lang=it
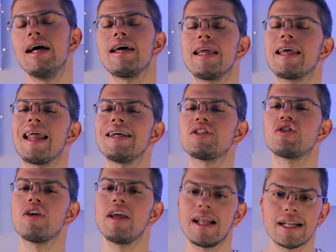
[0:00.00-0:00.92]

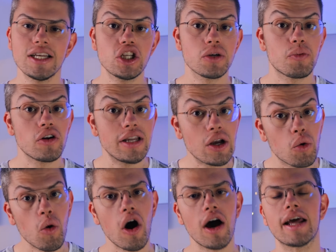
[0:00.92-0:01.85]
Ringrazio in anticipo di
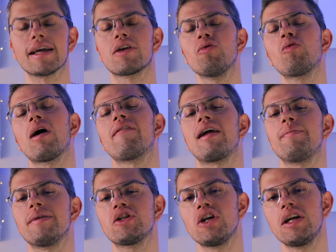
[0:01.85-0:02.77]
cuore chiunque avrà il
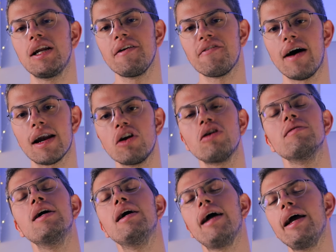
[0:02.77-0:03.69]
piacere di farlo
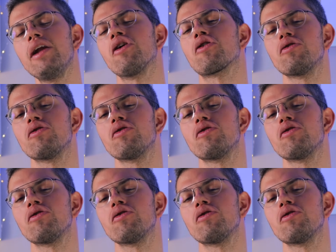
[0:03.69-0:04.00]
e noi